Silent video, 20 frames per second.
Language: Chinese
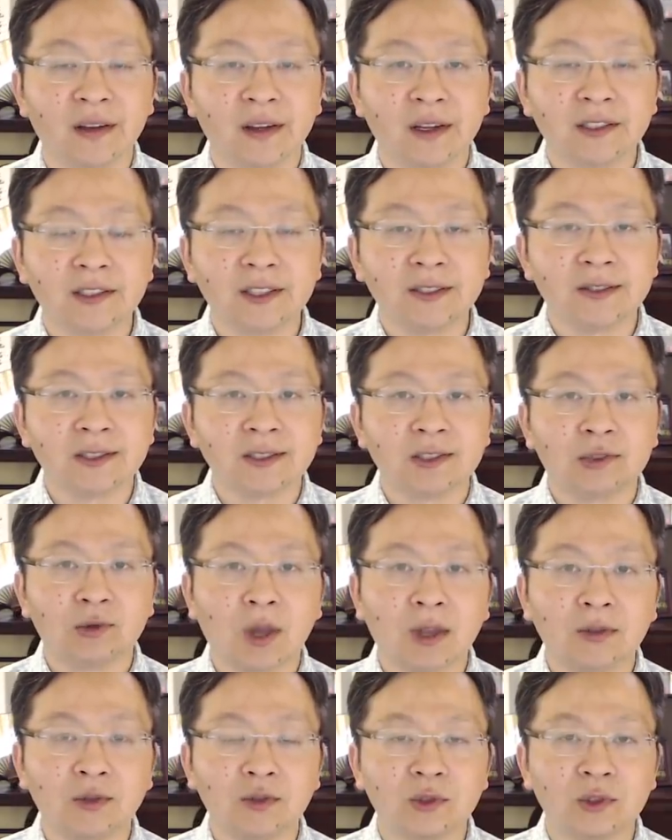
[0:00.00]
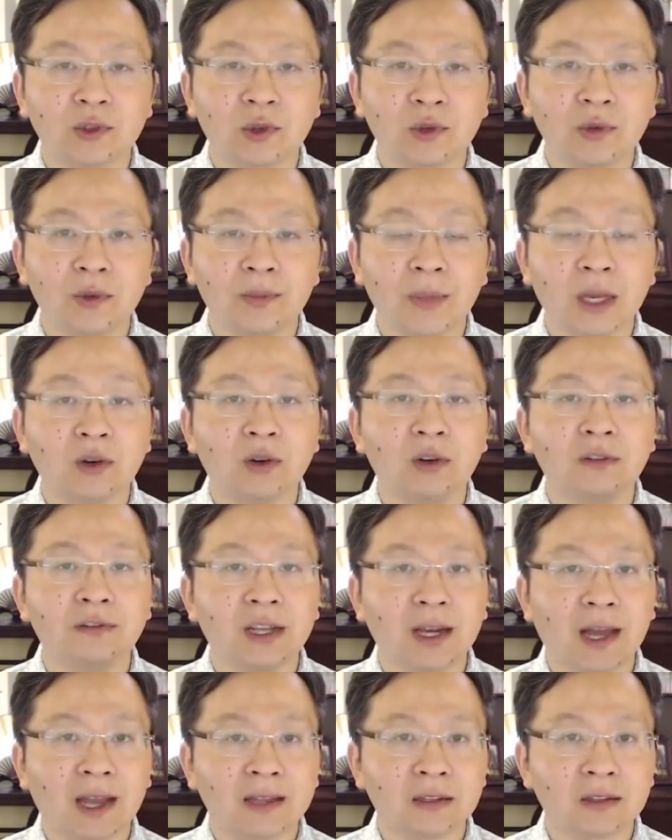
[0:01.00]
这次选举对于美国
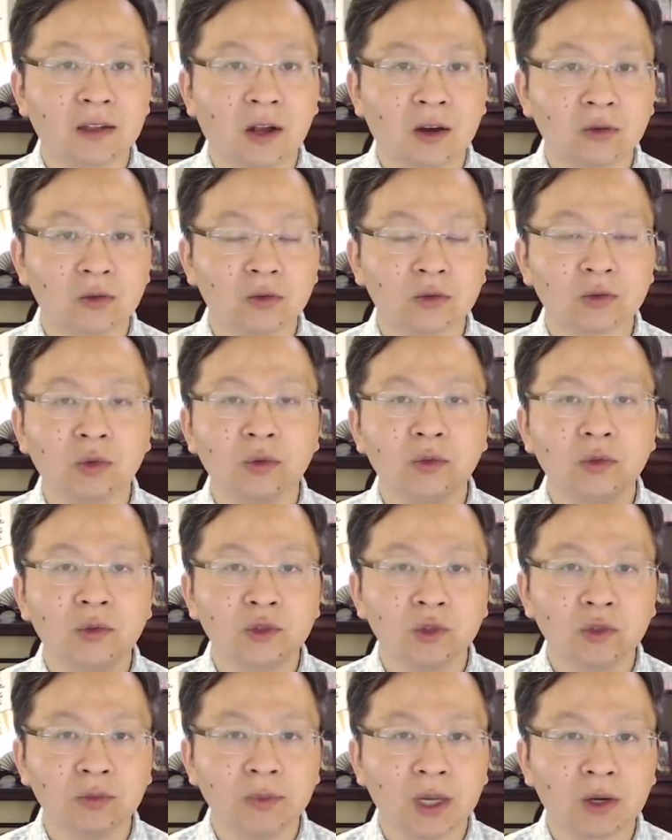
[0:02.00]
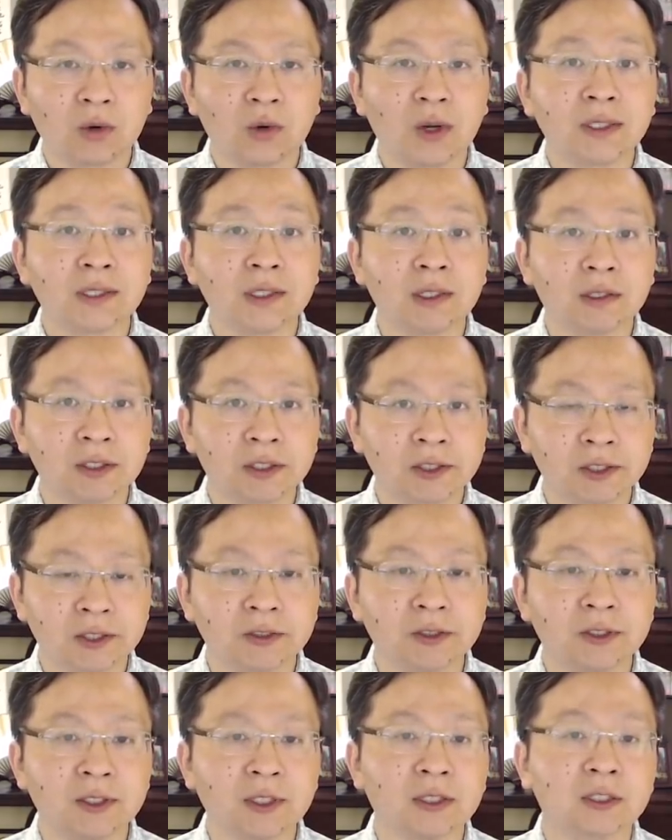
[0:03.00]
未来的道路，对于中美关系和
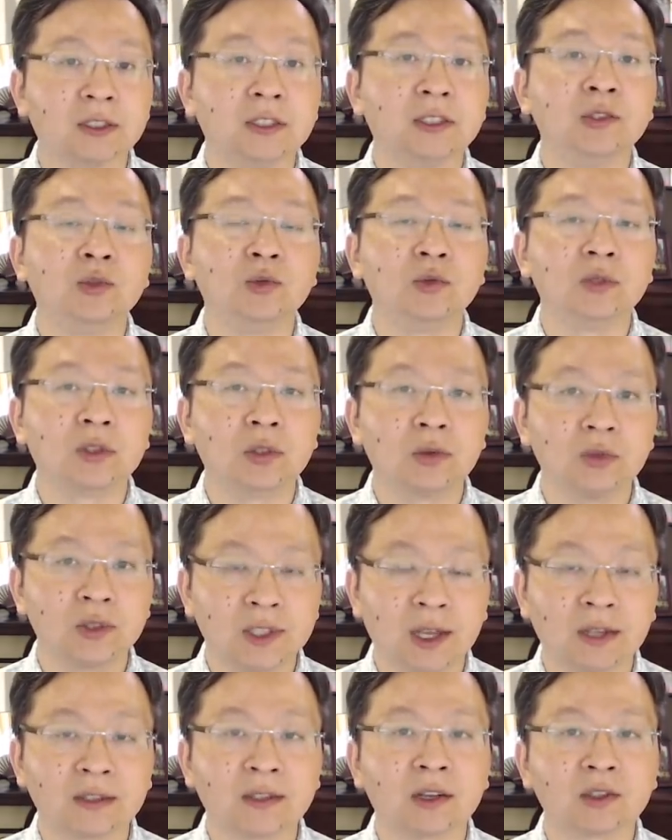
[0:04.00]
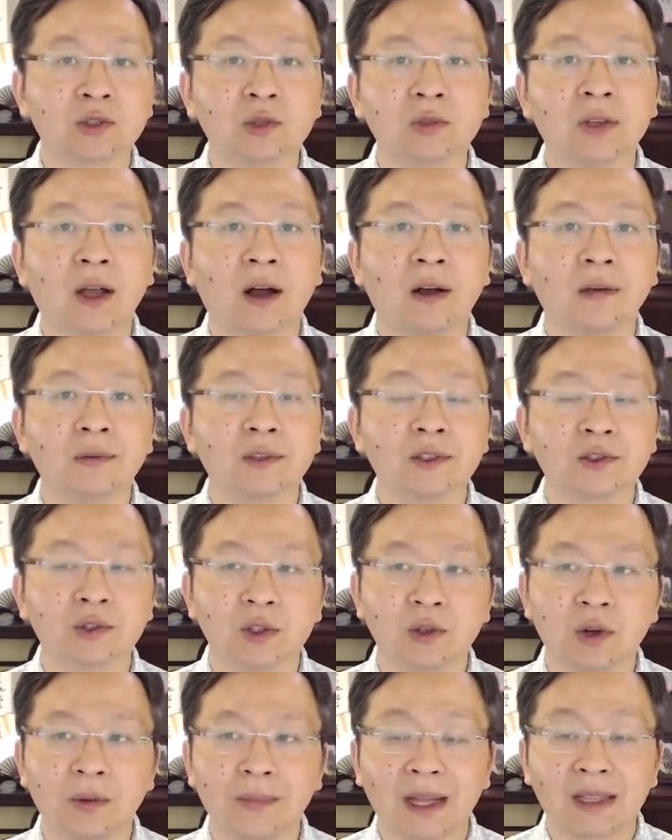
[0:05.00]
世界格局都相当重要，所
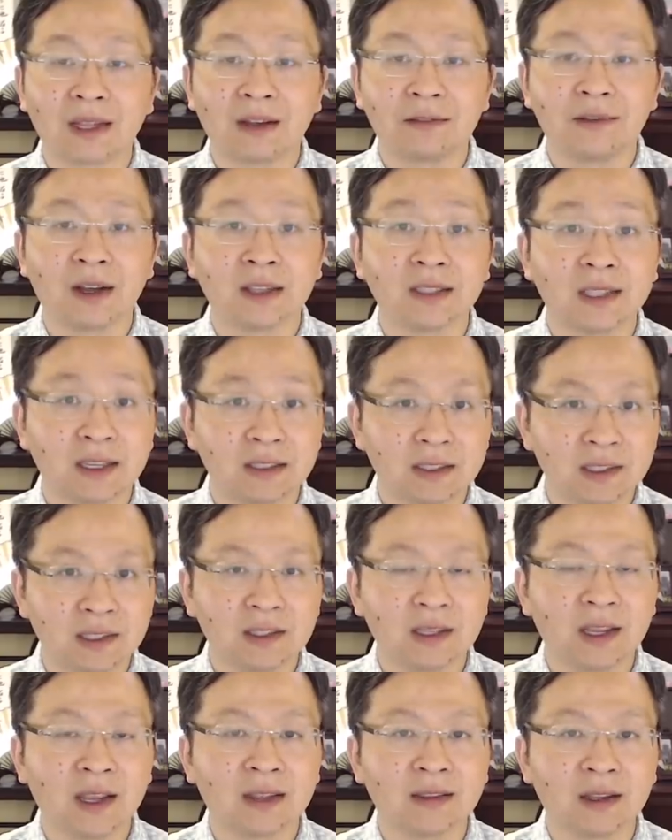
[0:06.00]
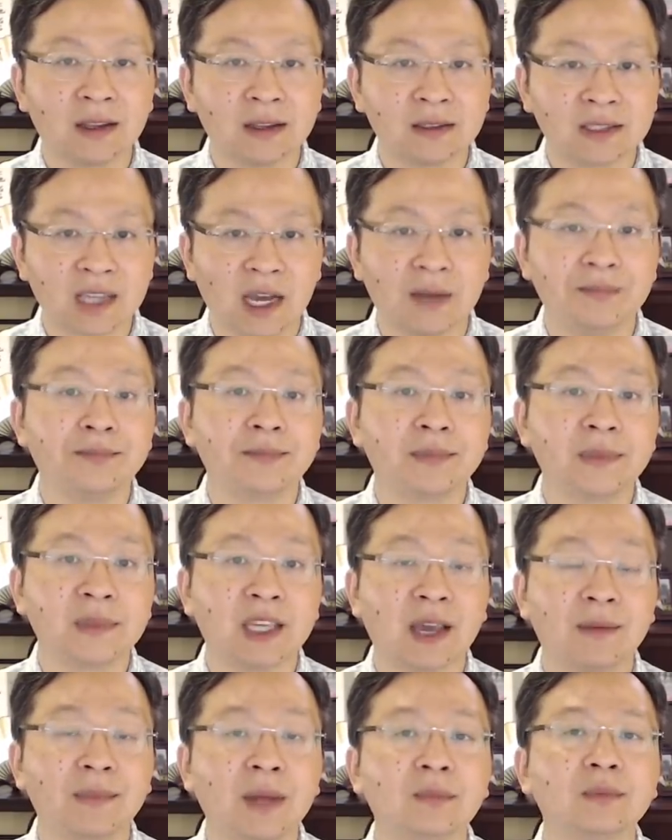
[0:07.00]
以我把它放在今天的
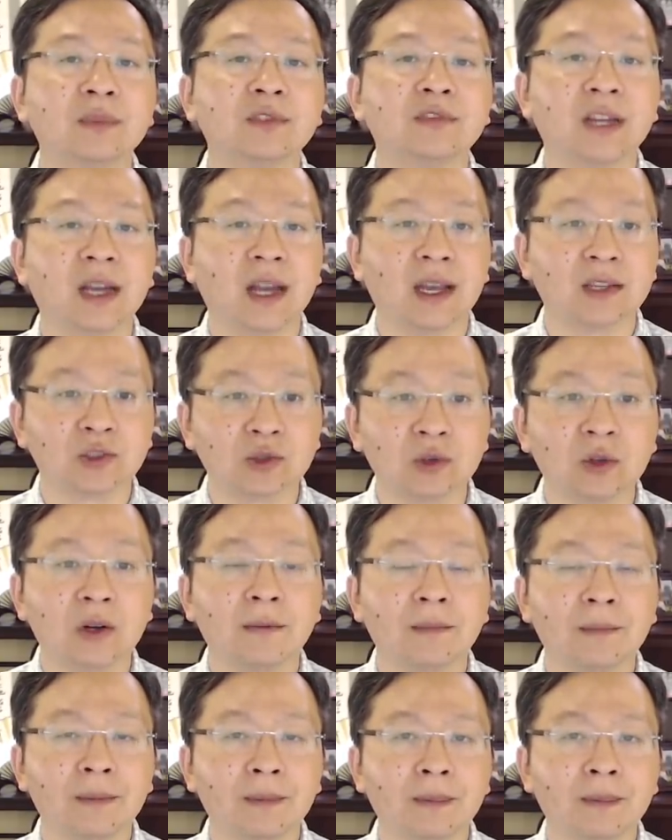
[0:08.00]
前半部分来说。